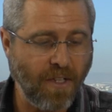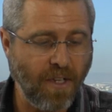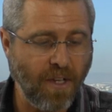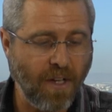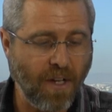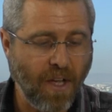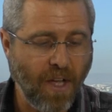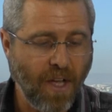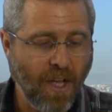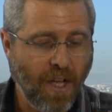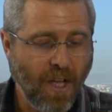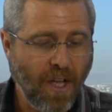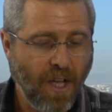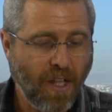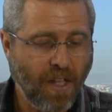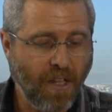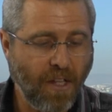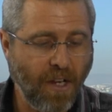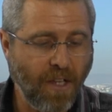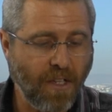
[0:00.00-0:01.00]
стих,
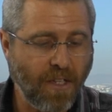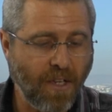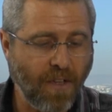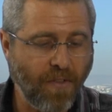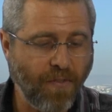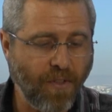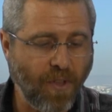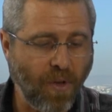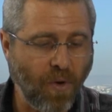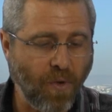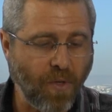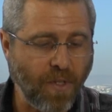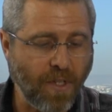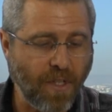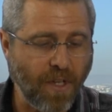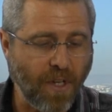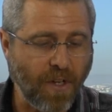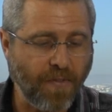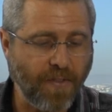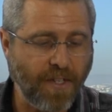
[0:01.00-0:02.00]
32
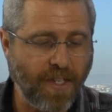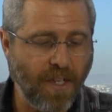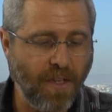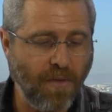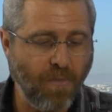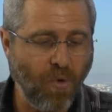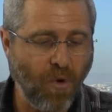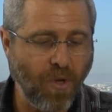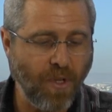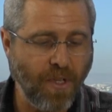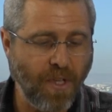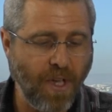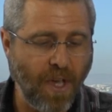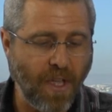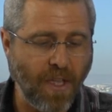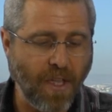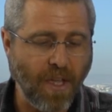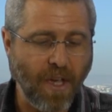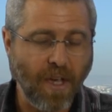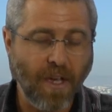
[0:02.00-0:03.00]
стих, в седьмой
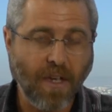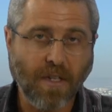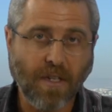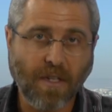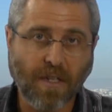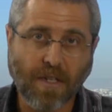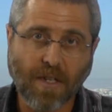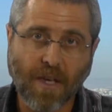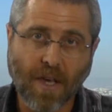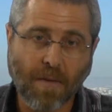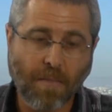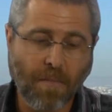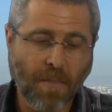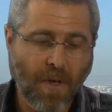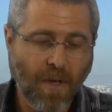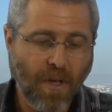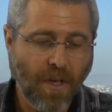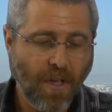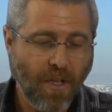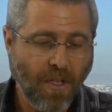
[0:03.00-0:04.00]
день
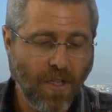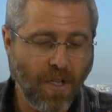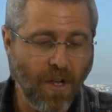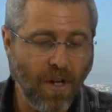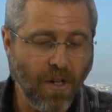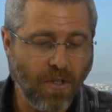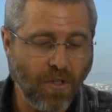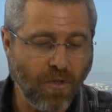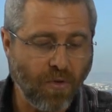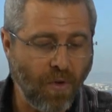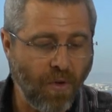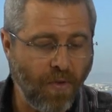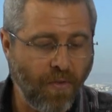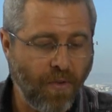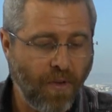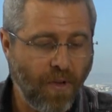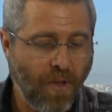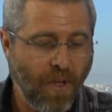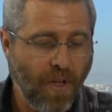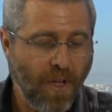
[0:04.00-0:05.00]
7 тельцов,
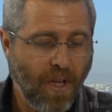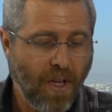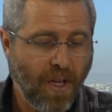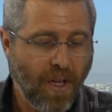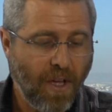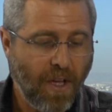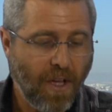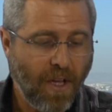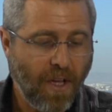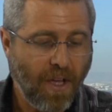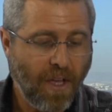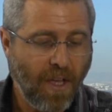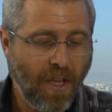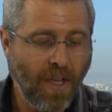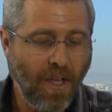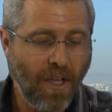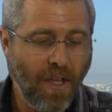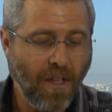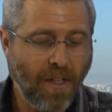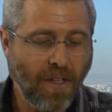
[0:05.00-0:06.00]

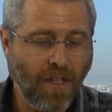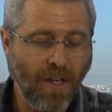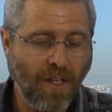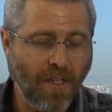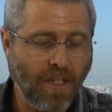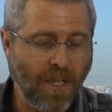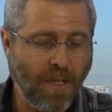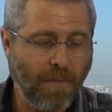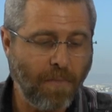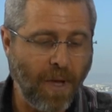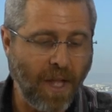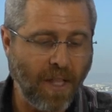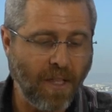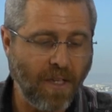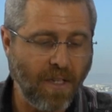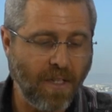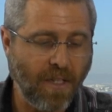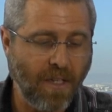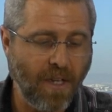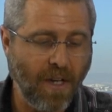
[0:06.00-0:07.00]
и
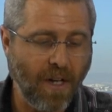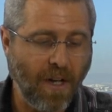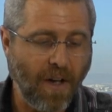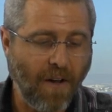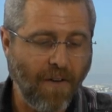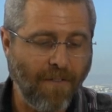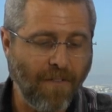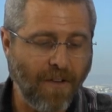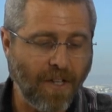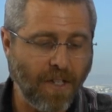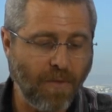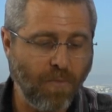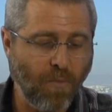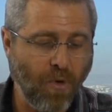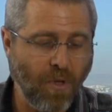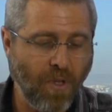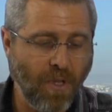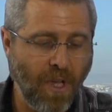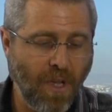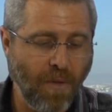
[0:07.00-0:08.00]
35 стих,
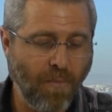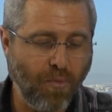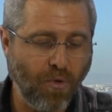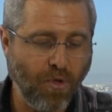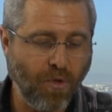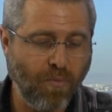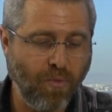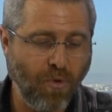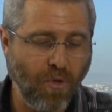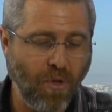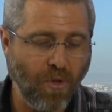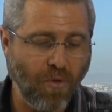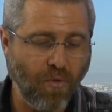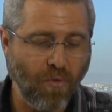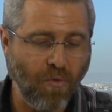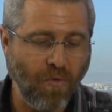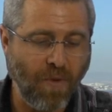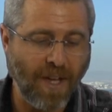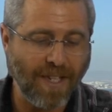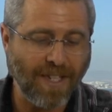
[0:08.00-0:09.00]
восьмой день, пусть будет
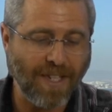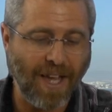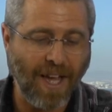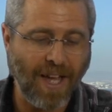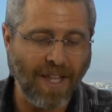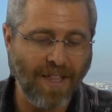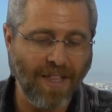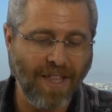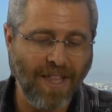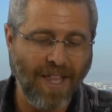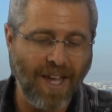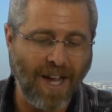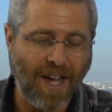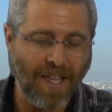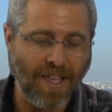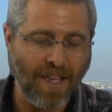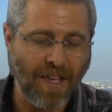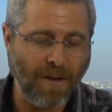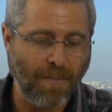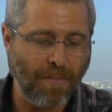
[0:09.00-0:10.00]
у вас
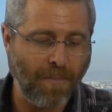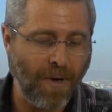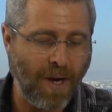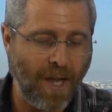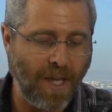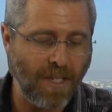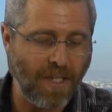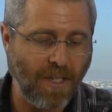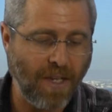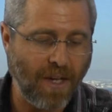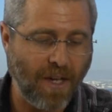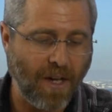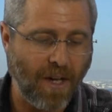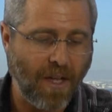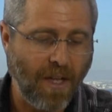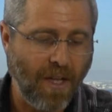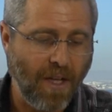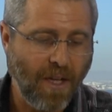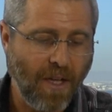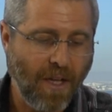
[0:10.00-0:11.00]
отдание праздника,